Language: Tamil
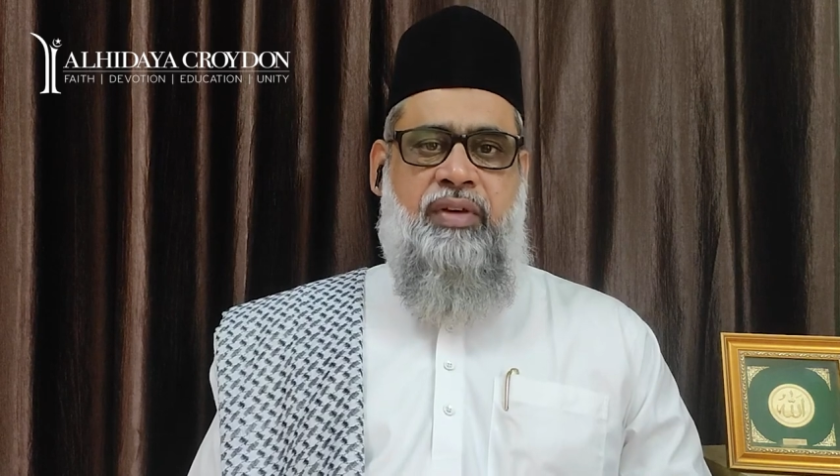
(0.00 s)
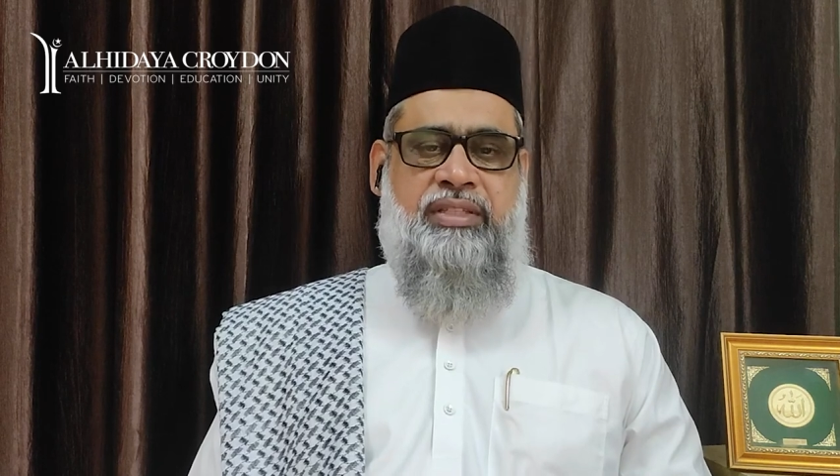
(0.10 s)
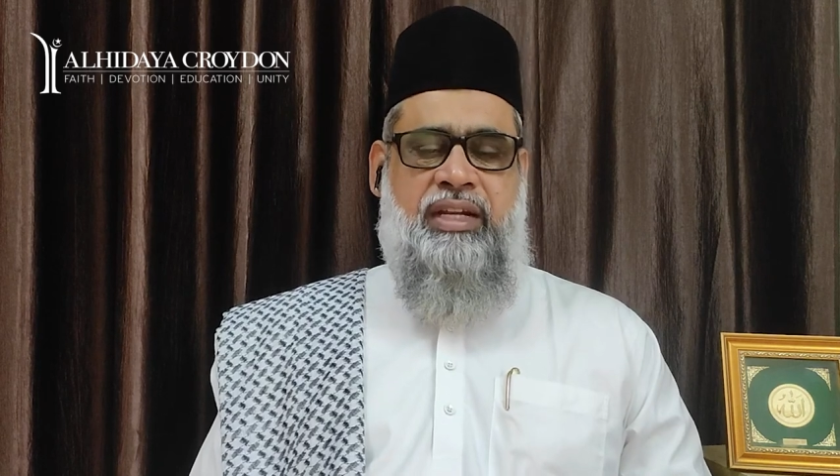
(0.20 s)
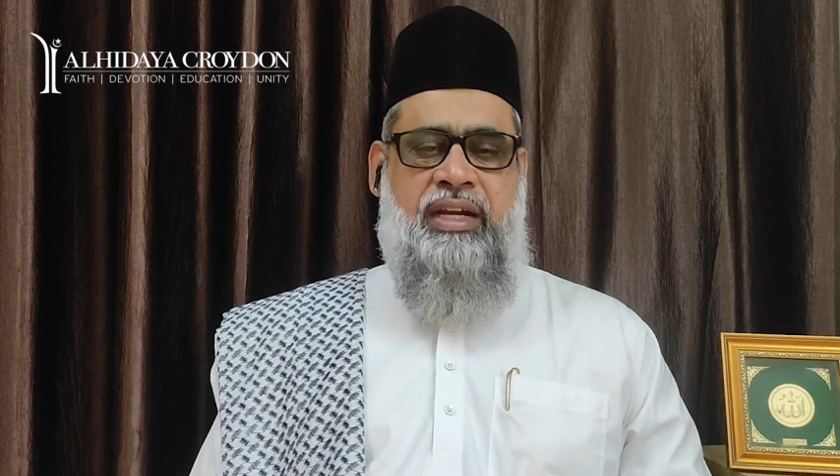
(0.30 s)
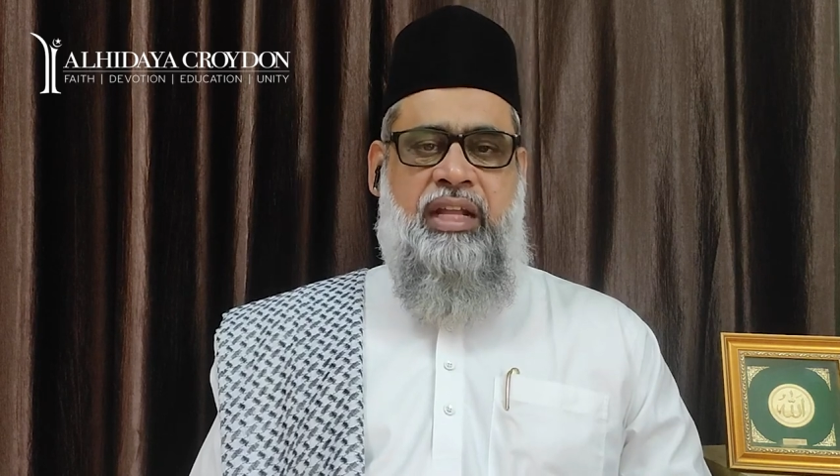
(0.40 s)

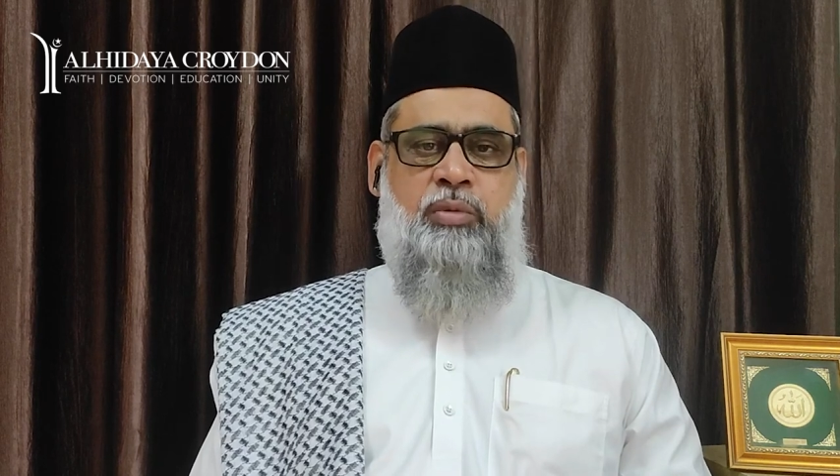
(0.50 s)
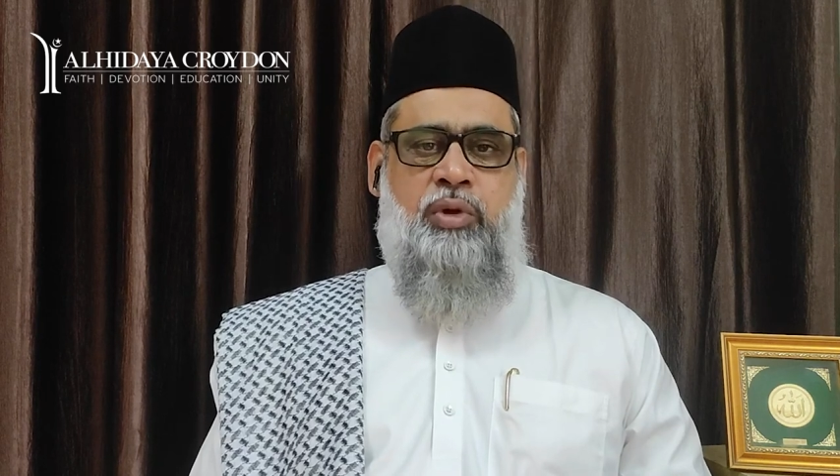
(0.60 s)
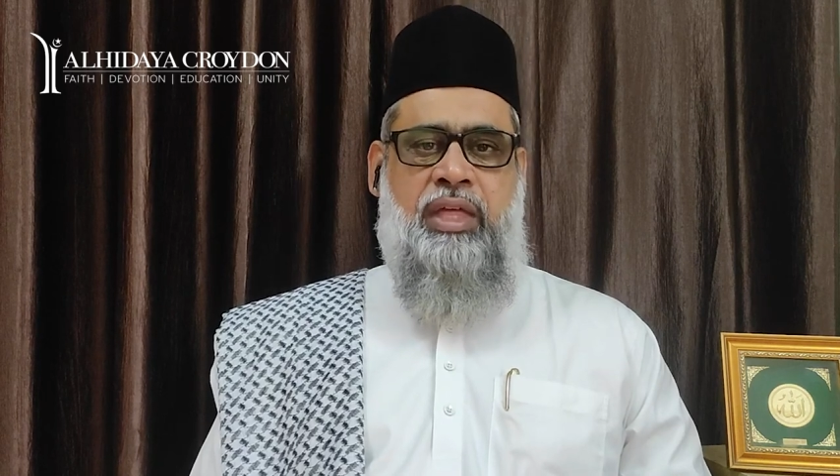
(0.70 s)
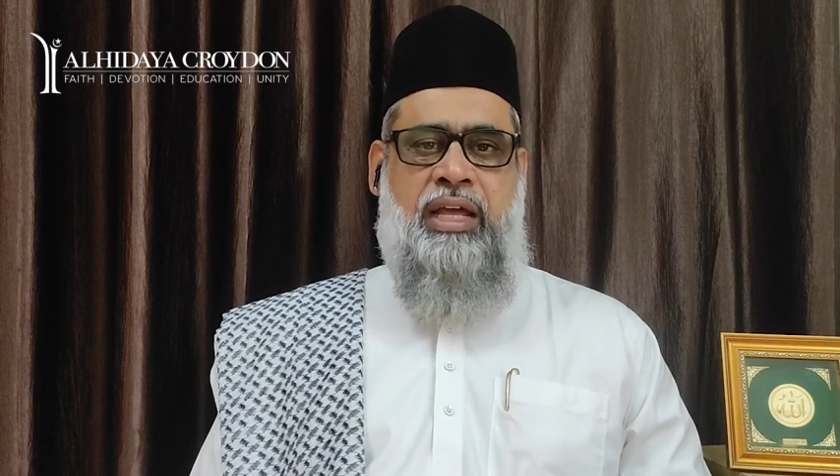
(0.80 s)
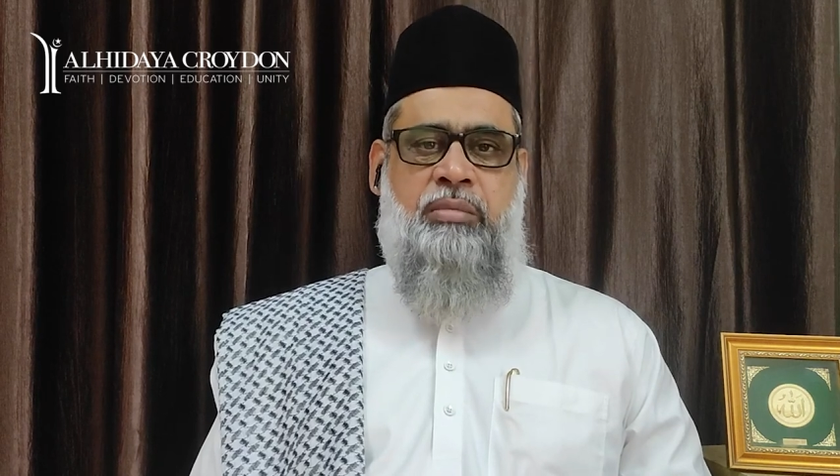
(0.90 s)
வசனங்களை
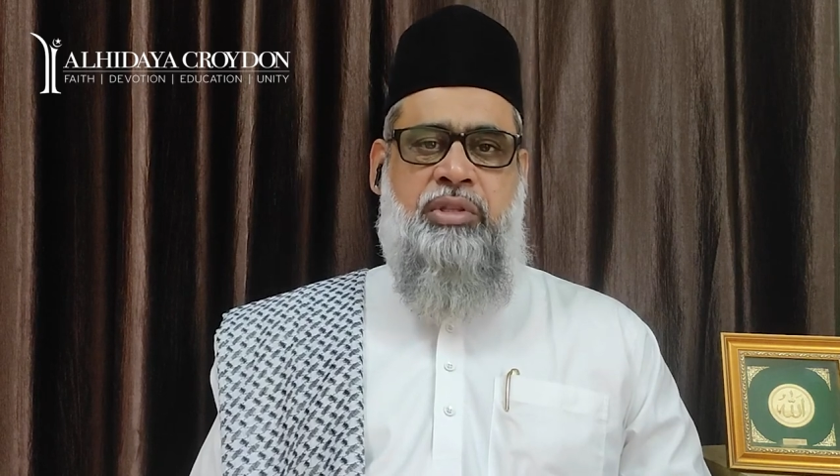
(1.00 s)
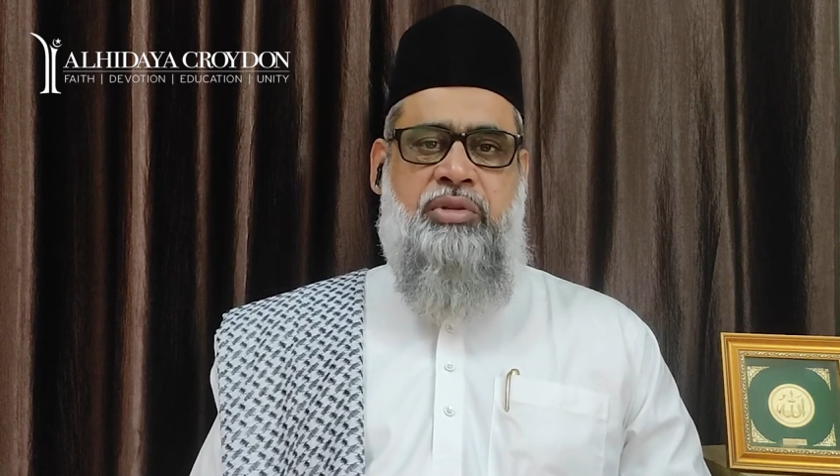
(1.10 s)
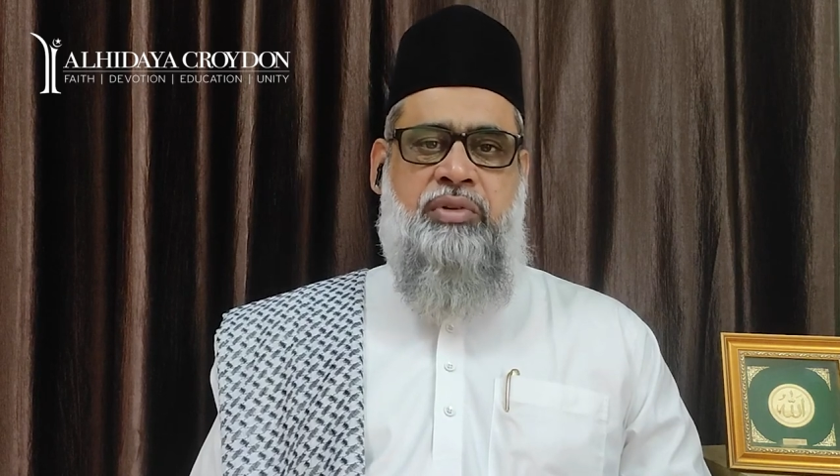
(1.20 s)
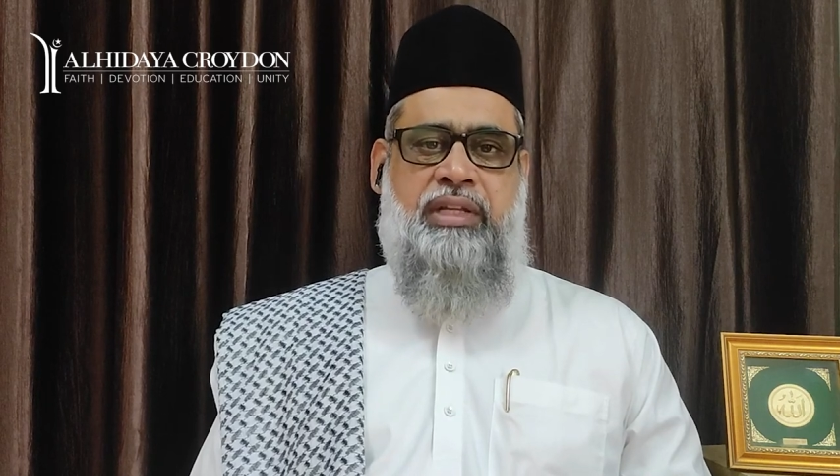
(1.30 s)
ஓத ஆரம்பித்து